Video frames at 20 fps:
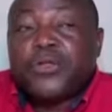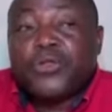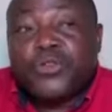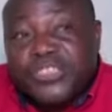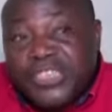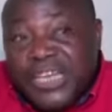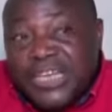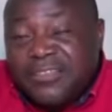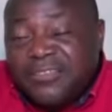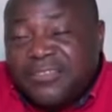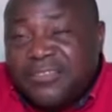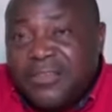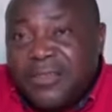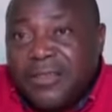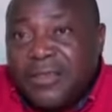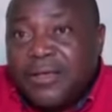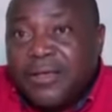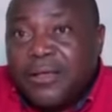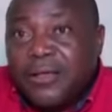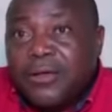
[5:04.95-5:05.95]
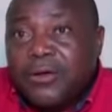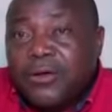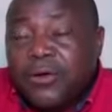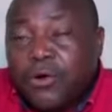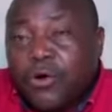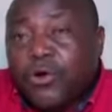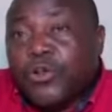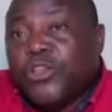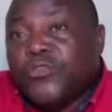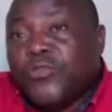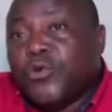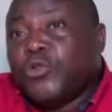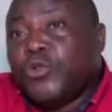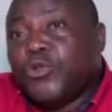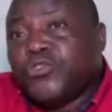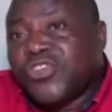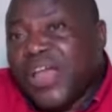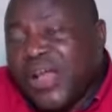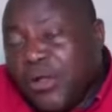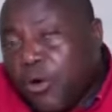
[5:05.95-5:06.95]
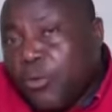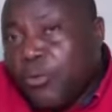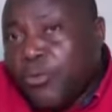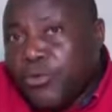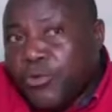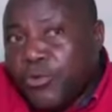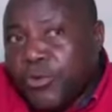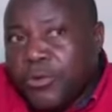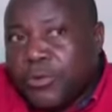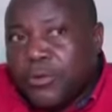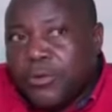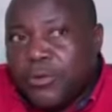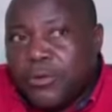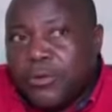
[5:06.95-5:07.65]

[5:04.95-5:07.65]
recettes au niveau de sa commune.